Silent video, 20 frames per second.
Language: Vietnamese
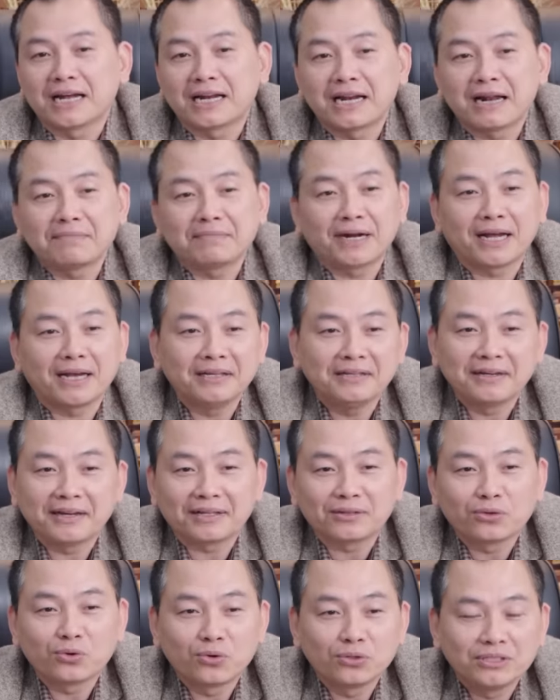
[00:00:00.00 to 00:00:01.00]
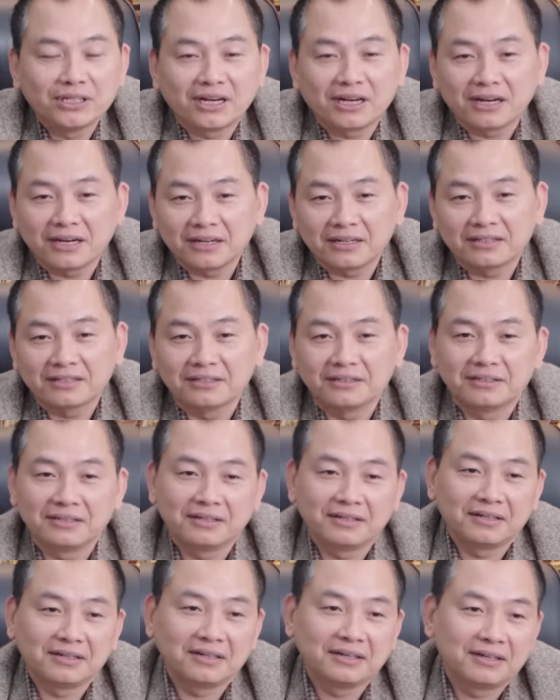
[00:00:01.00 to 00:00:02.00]
là năm nay là tôi à,
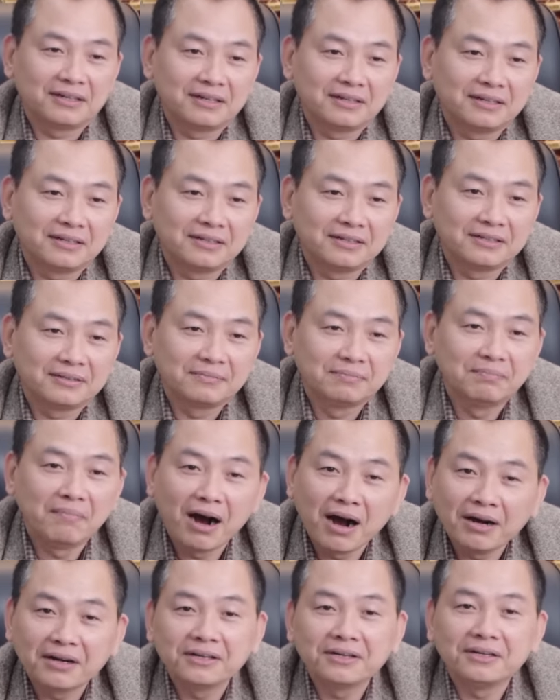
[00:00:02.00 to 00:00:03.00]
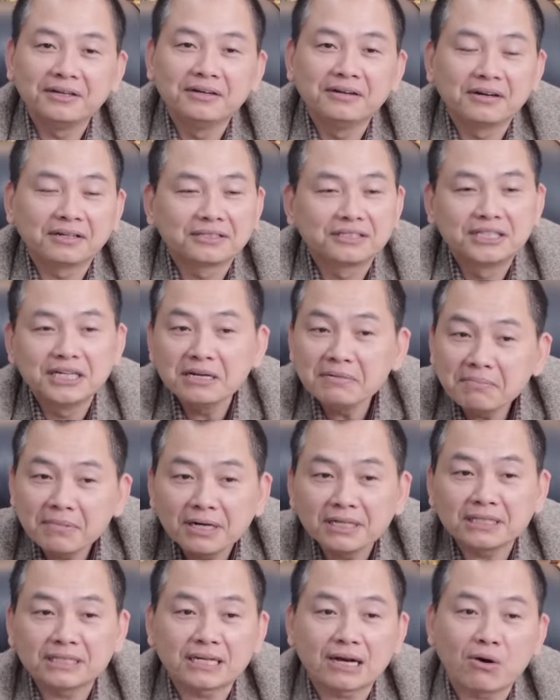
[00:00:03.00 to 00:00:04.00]
à, mời được
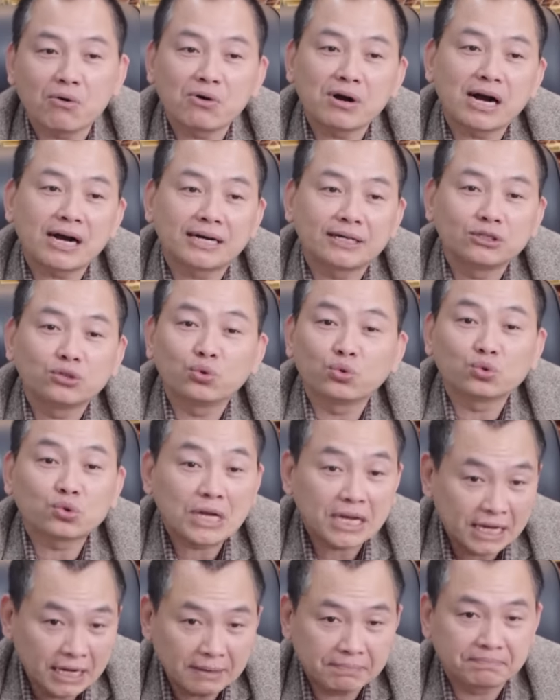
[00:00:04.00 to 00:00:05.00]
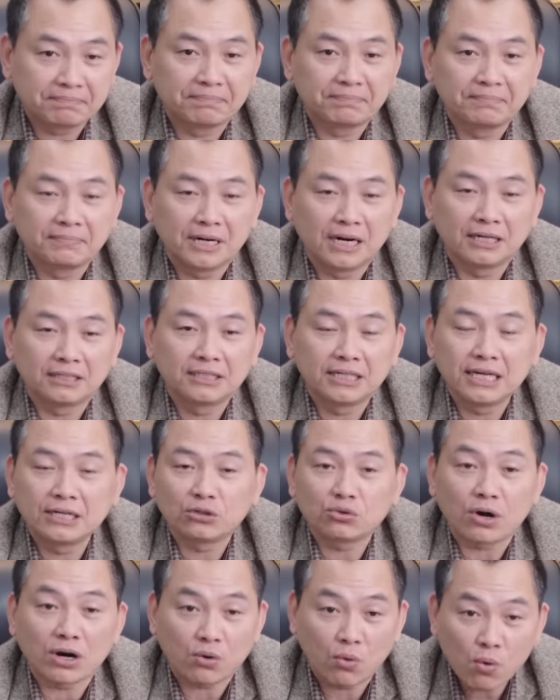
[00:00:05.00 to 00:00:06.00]
96 các cái chủ doanh nghiệp ở
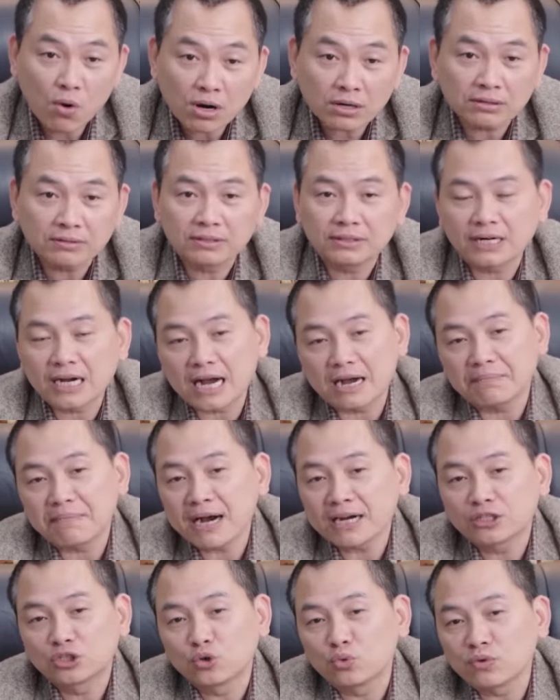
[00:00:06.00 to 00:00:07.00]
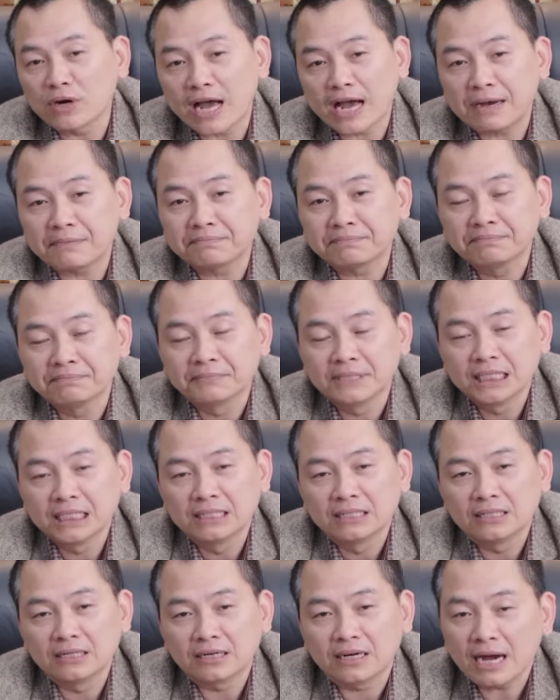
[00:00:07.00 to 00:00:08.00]
trên toàn quốc cả Bắc Trung Nam
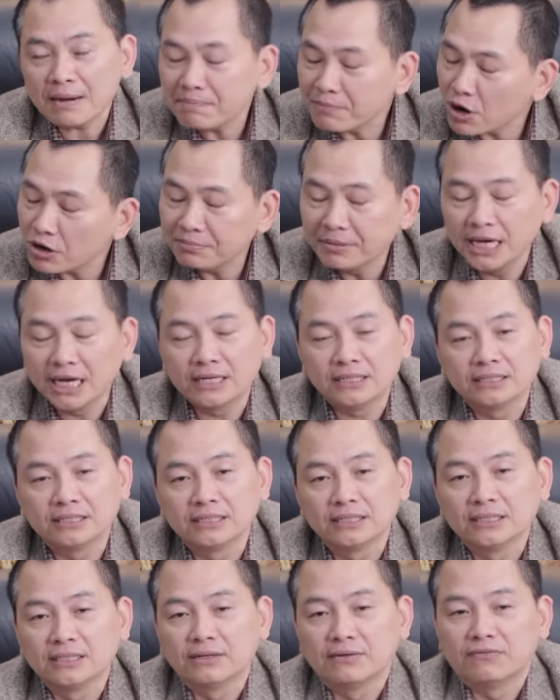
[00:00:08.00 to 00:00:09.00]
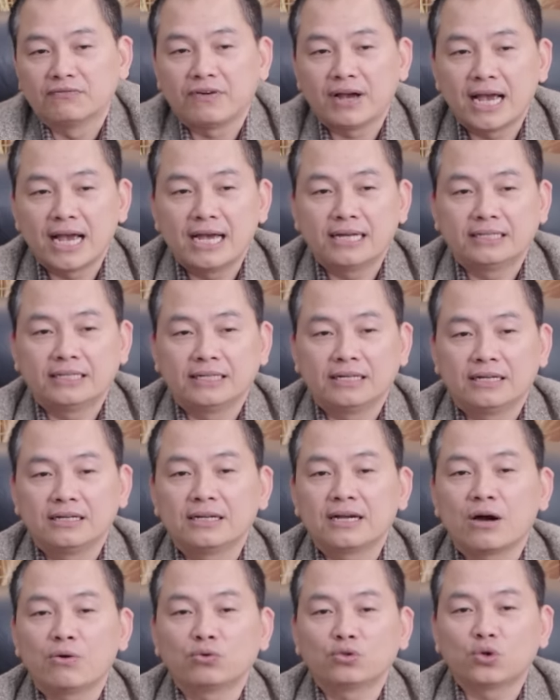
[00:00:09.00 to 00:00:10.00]
khắp mọi miền về thì
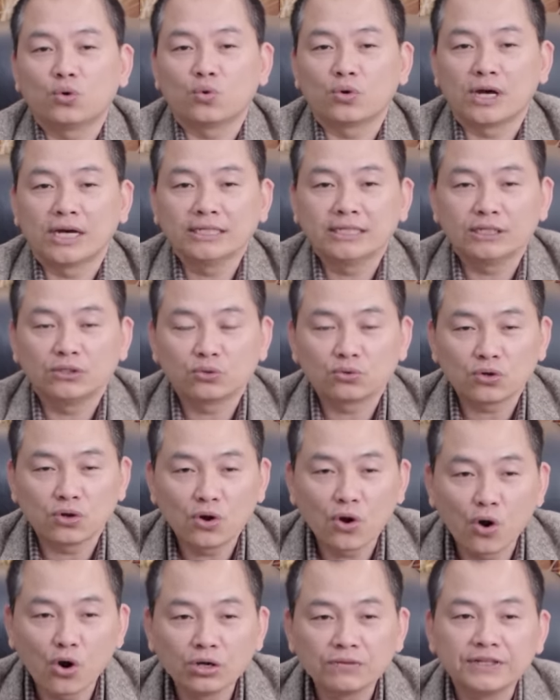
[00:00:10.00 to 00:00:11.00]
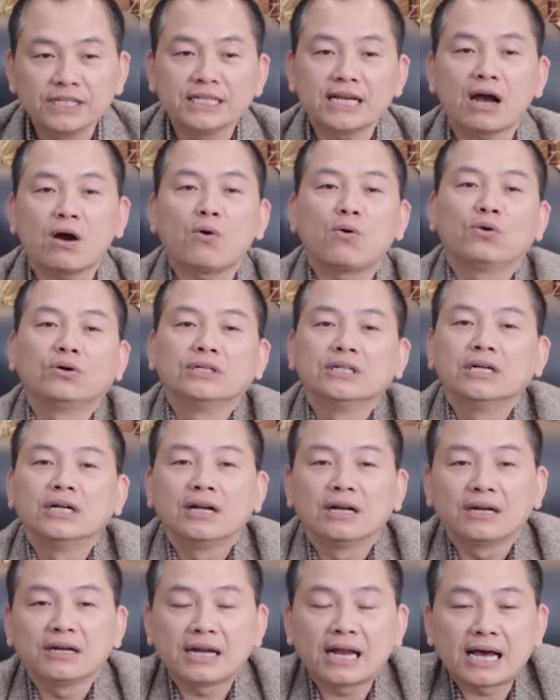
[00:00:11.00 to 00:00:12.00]
những công chủ đấy thì chúng tôi ngồi với nhau
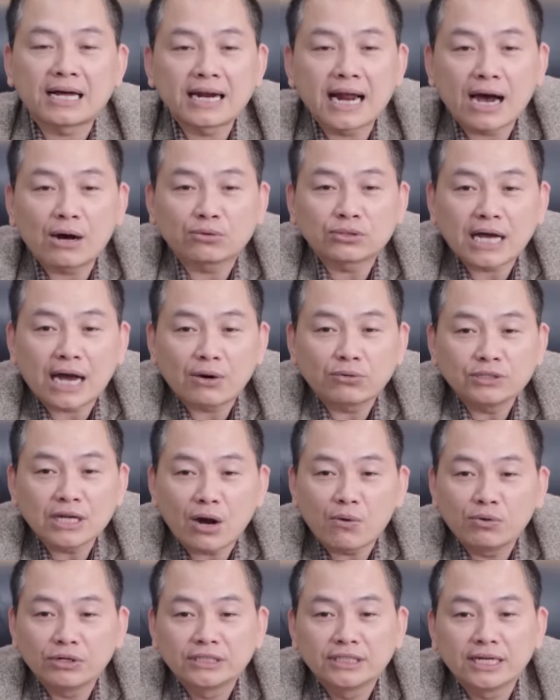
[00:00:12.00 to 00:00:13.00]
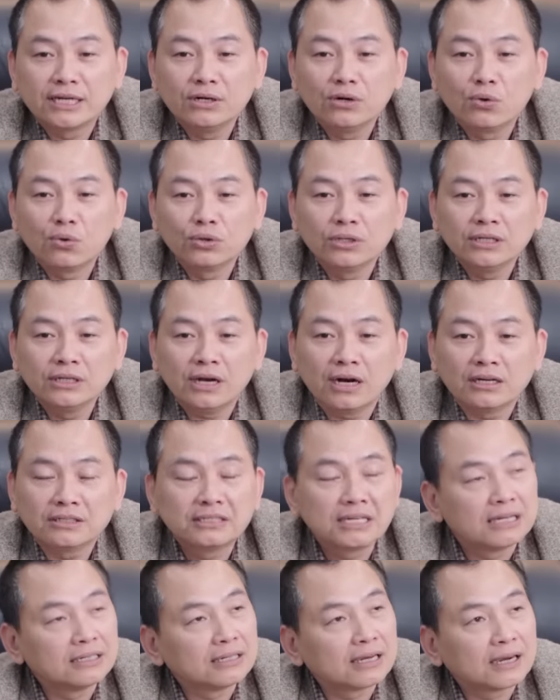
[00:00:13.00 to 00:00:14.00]
là đào tạo nhau ở trên núi ở
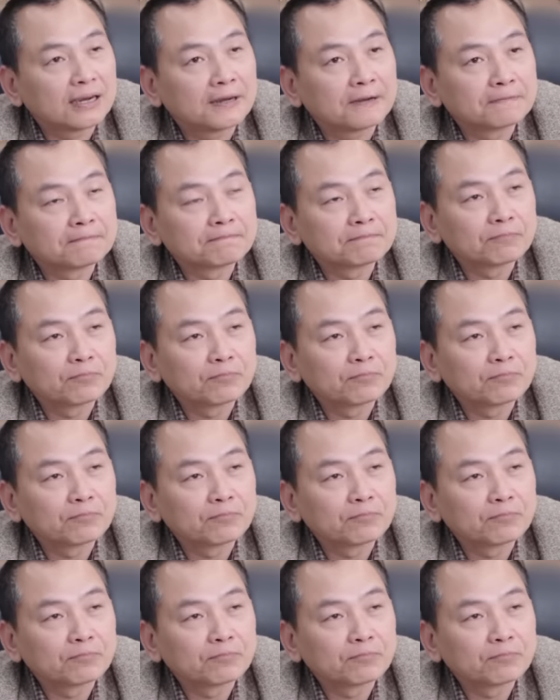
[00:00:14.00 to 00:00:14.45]
trên à,